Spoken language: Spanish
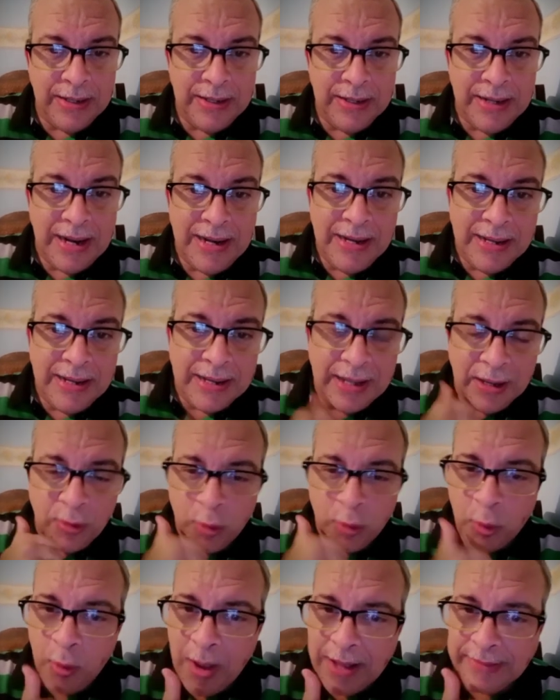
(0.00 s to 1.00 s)
la Liga de
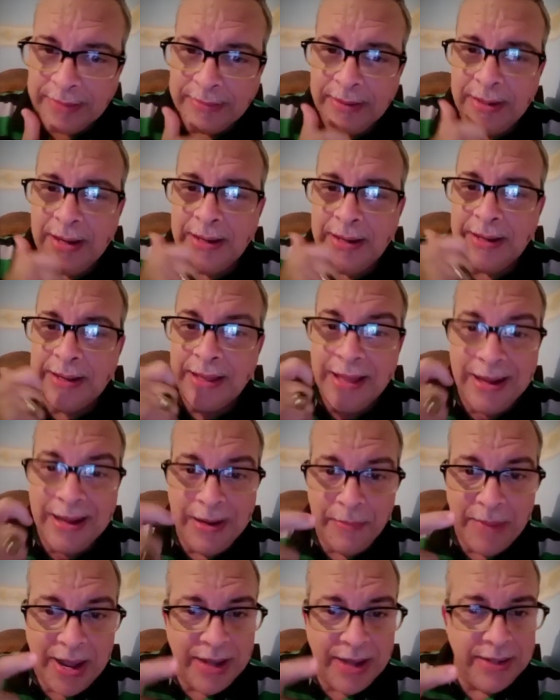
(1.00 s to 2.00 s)
Croacia y la Liga de
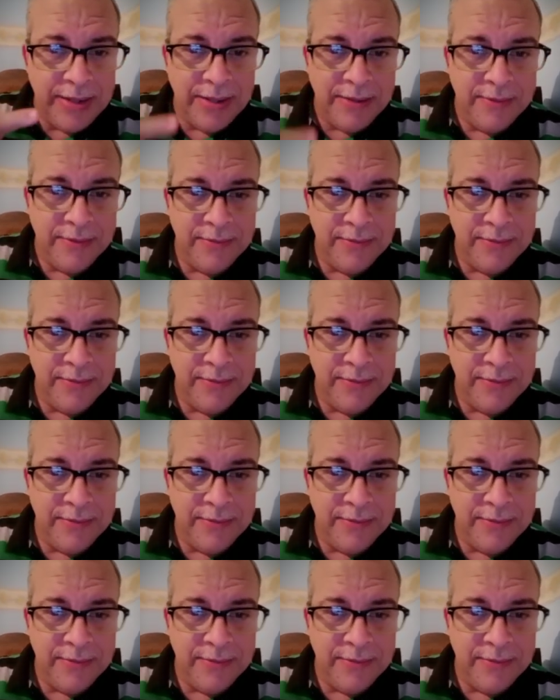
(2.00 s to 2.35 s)
Alemania.